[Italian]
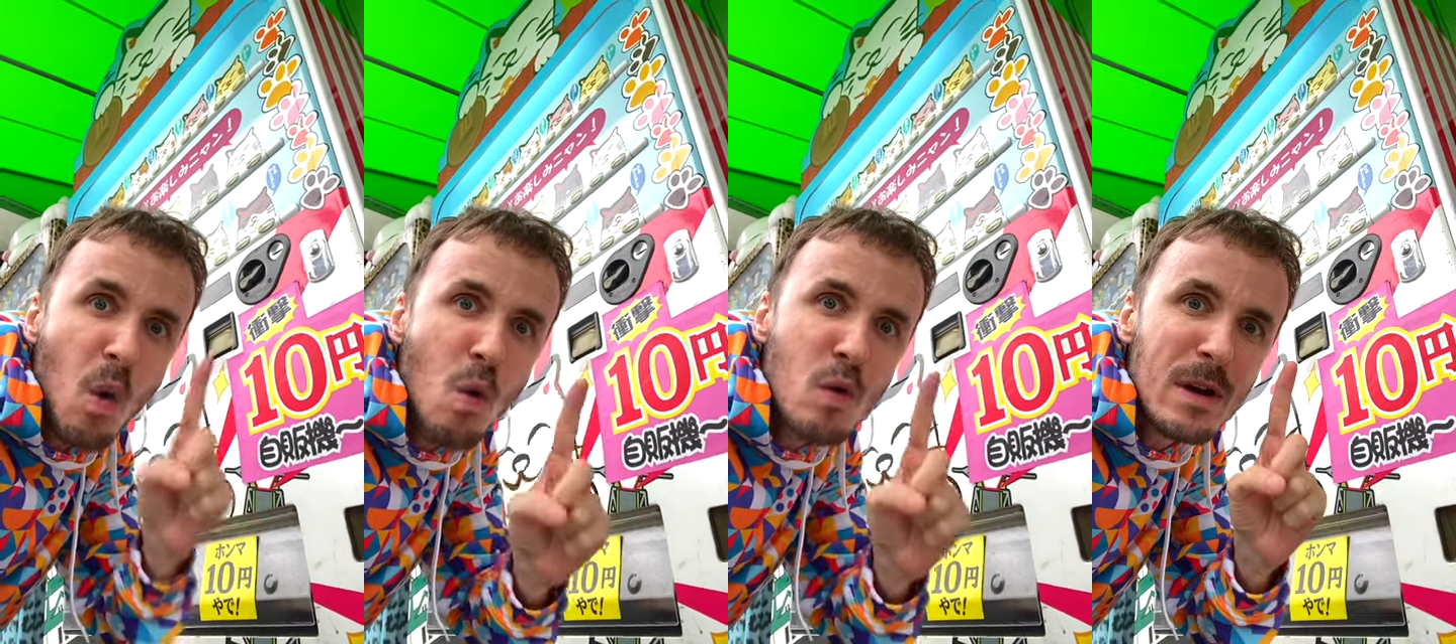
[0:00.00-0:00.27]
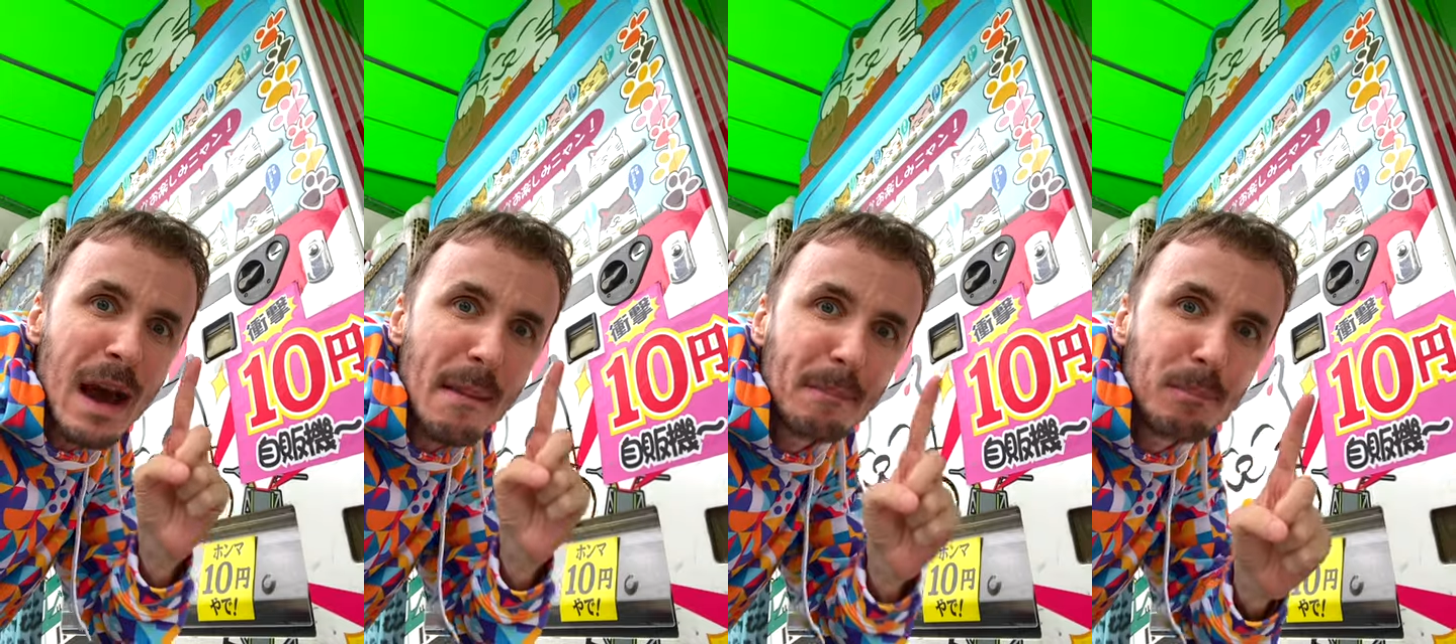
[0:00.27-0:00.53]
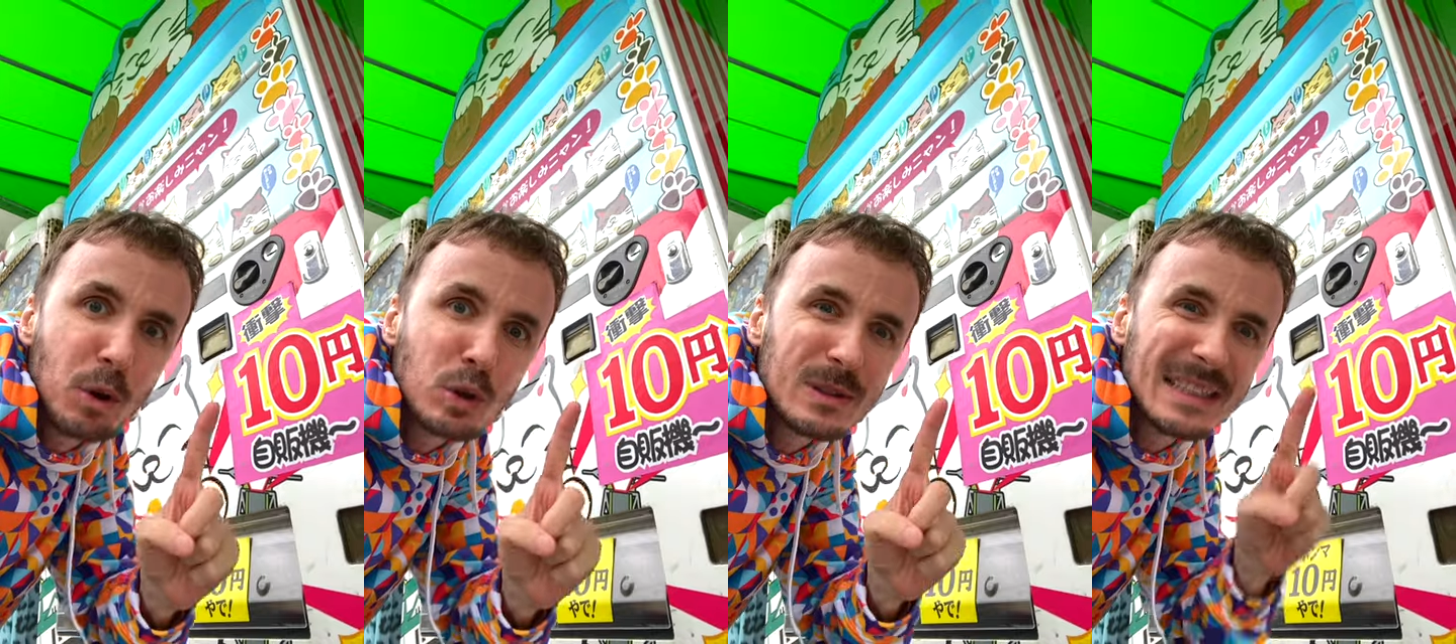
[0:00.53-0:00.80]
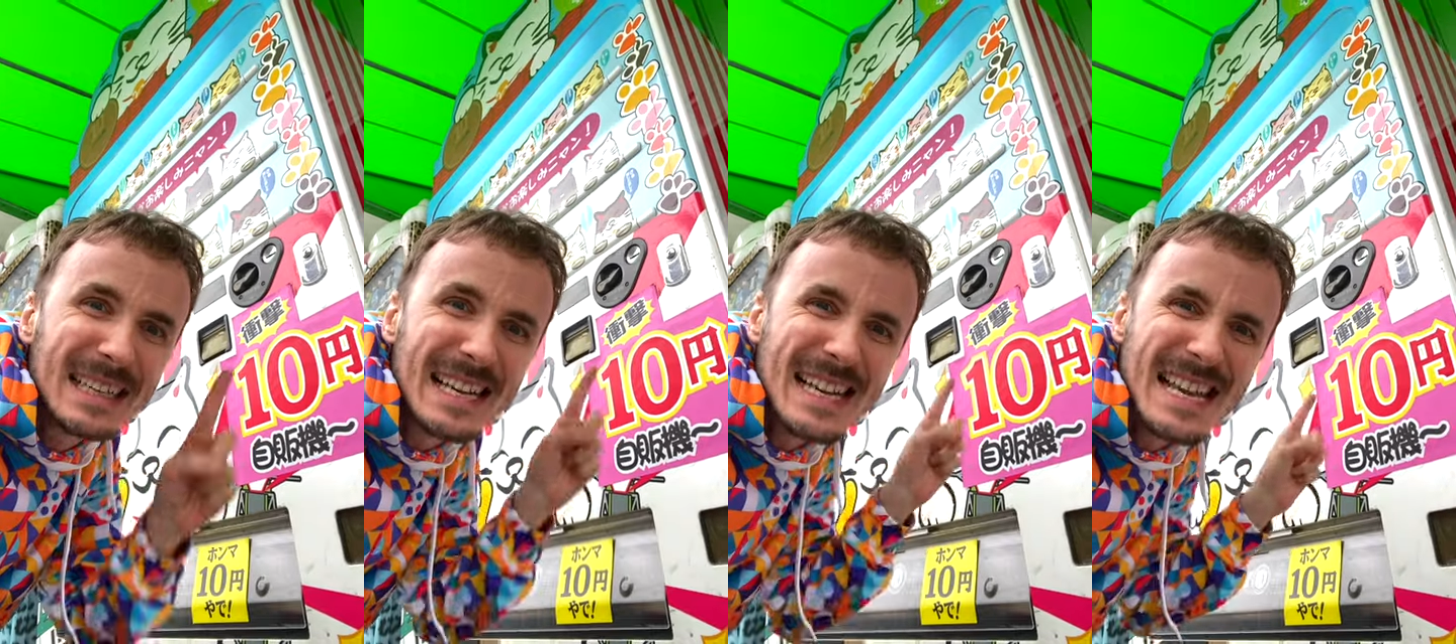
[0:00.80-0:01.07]
Una
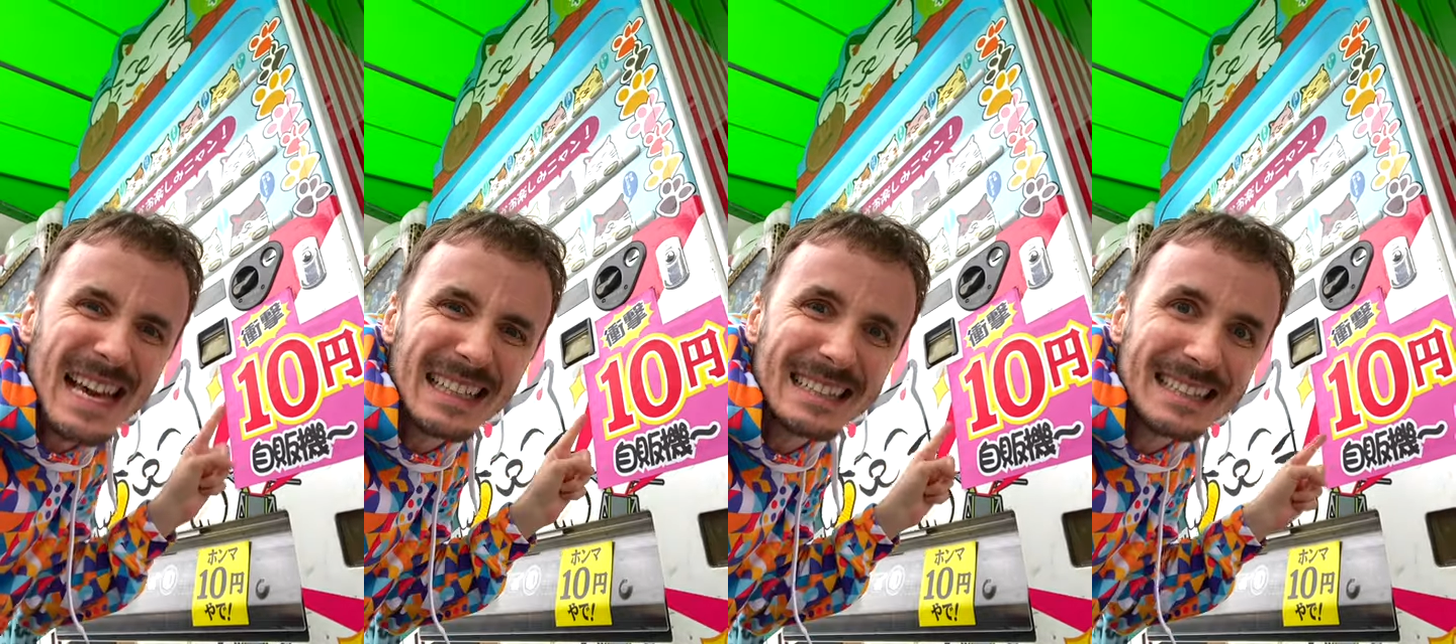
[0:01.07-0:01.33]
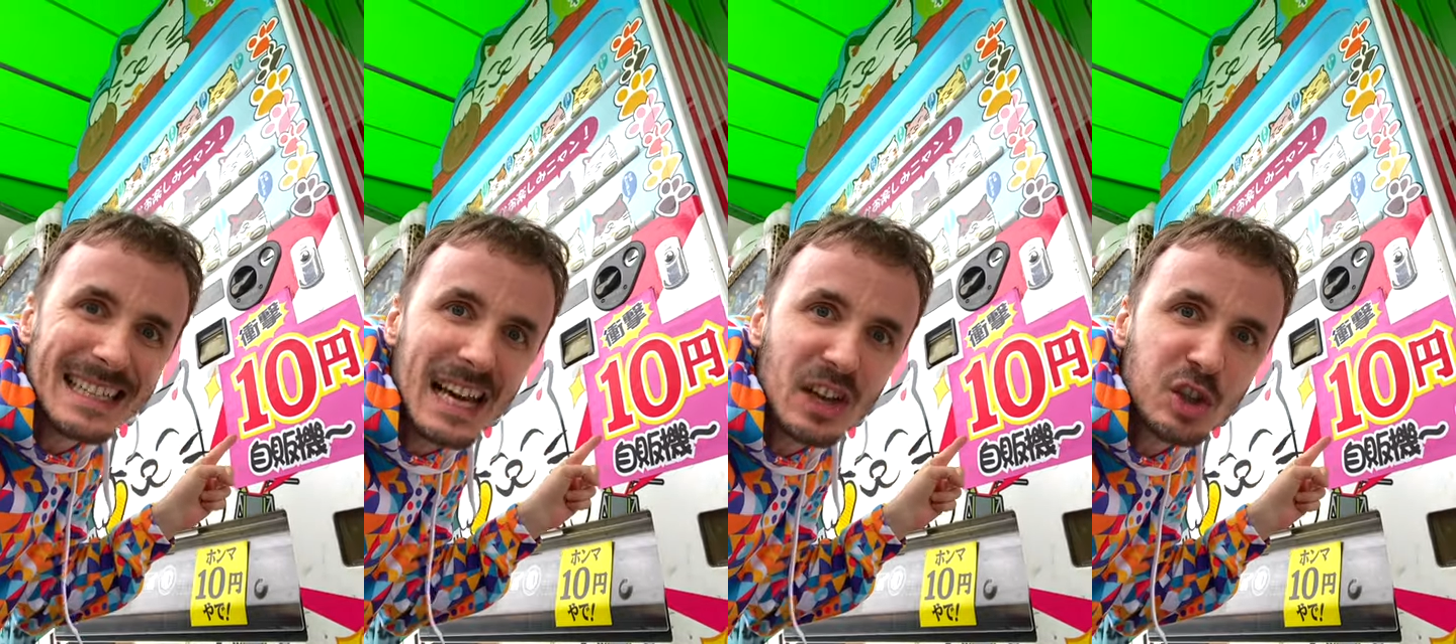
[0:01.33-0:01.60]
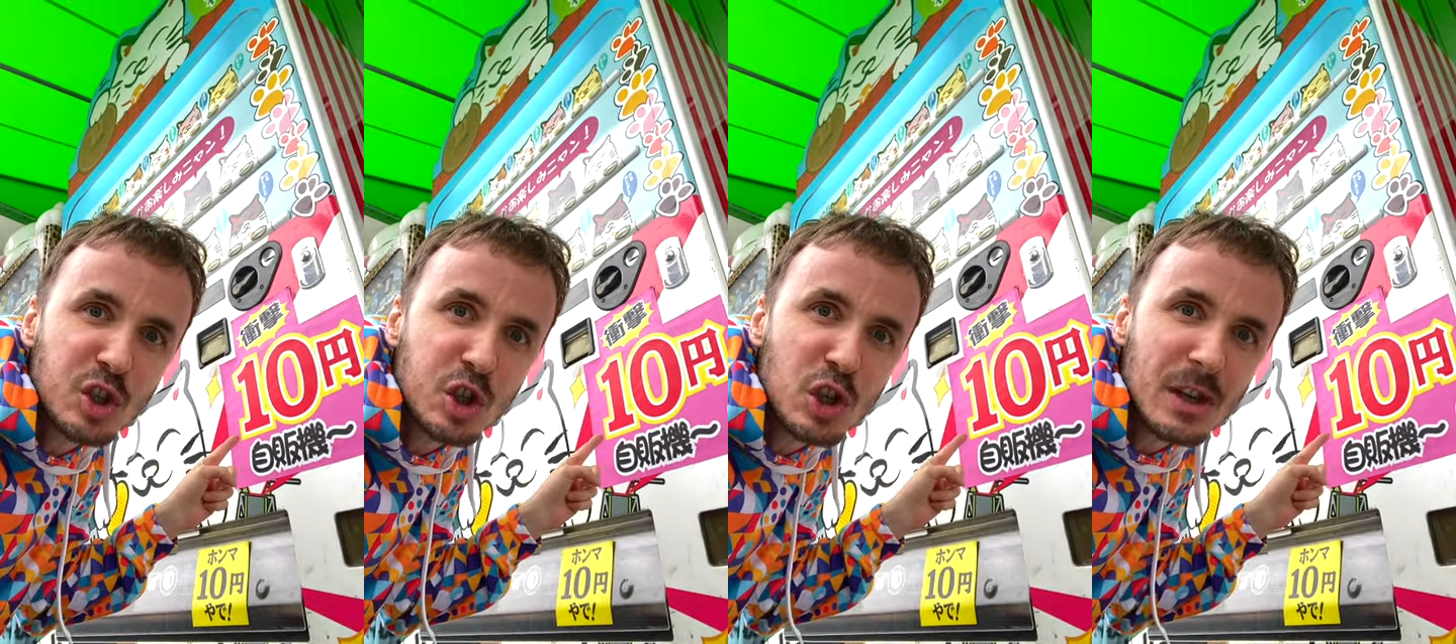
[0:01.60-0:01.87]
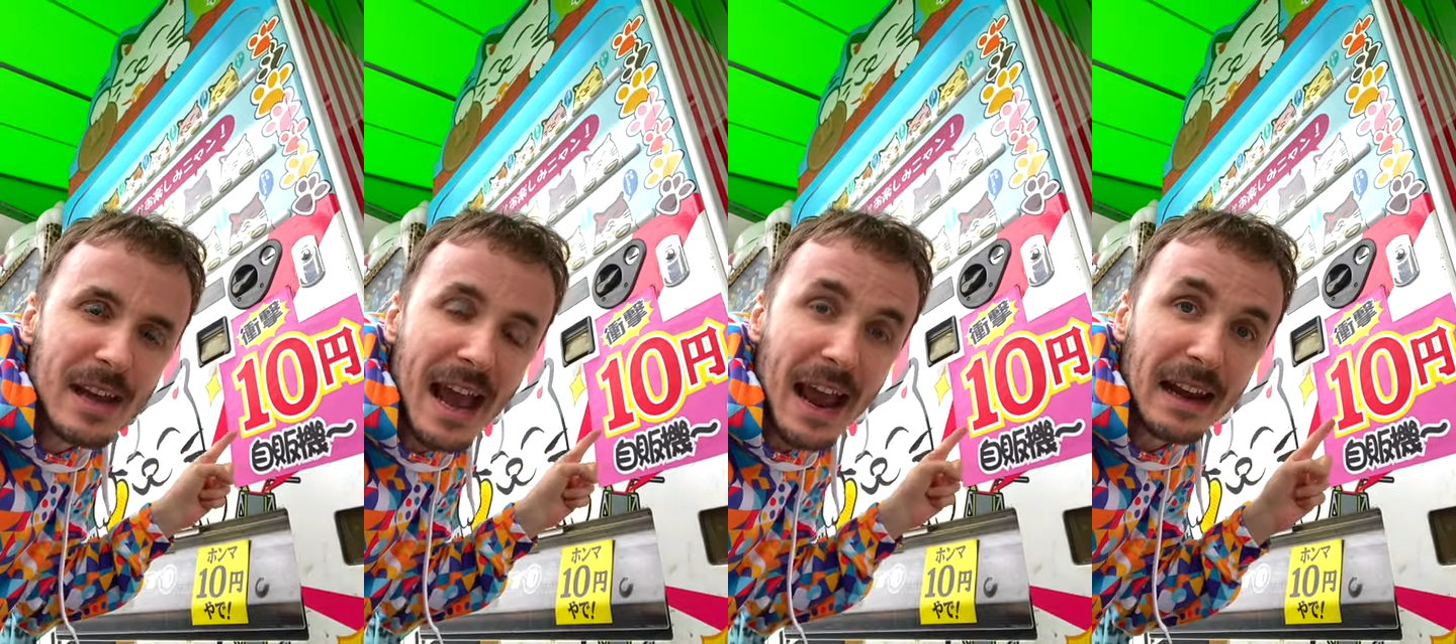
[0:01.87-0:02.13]
bottiglia
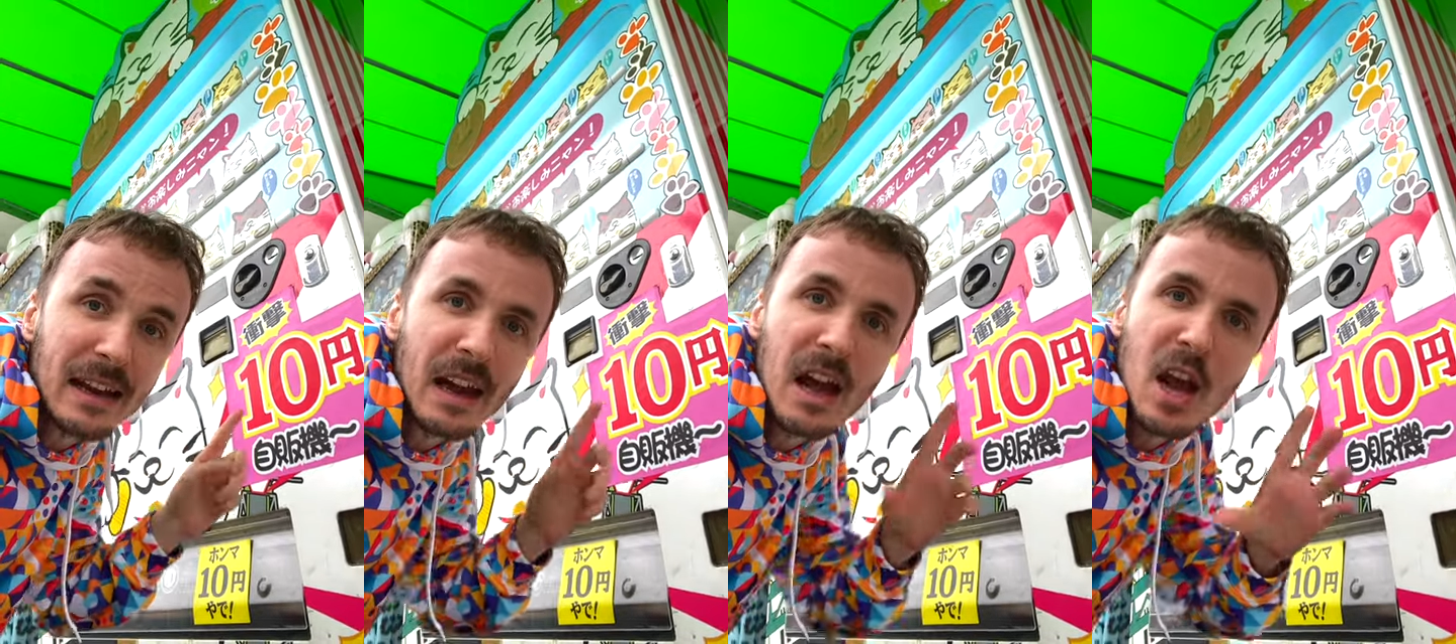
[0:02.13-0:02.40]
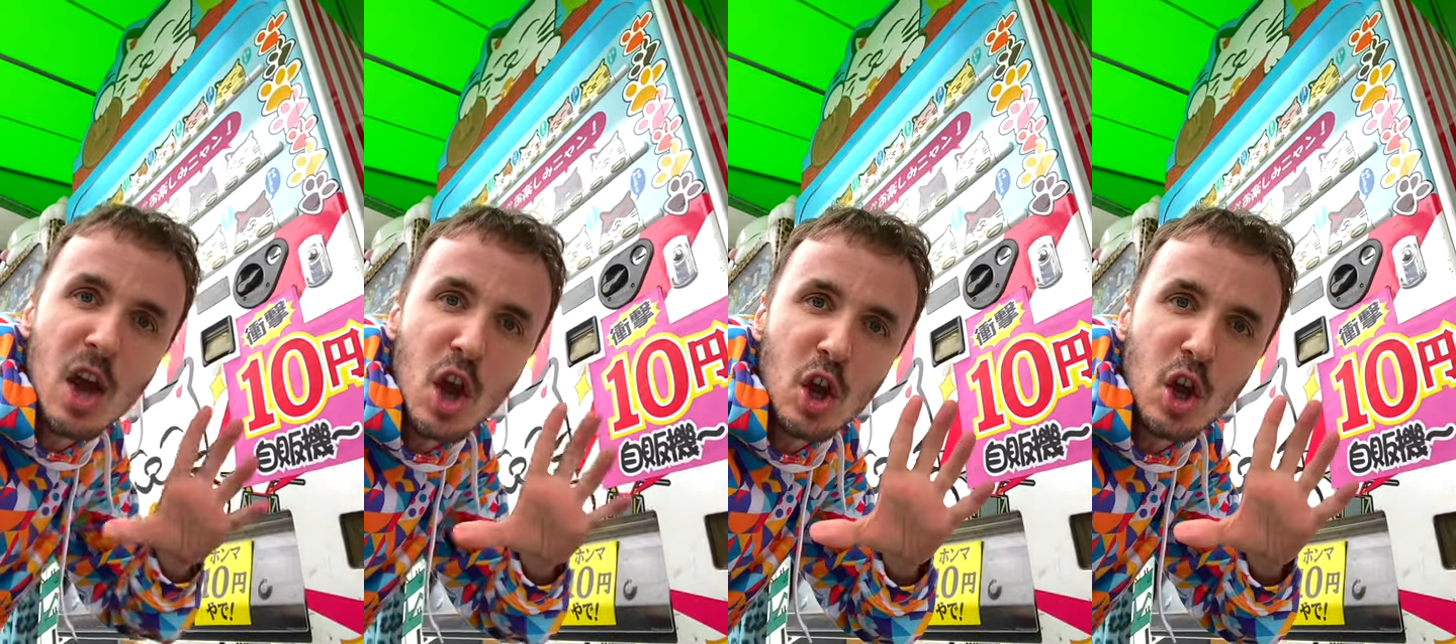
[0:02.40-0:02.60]
10 yen,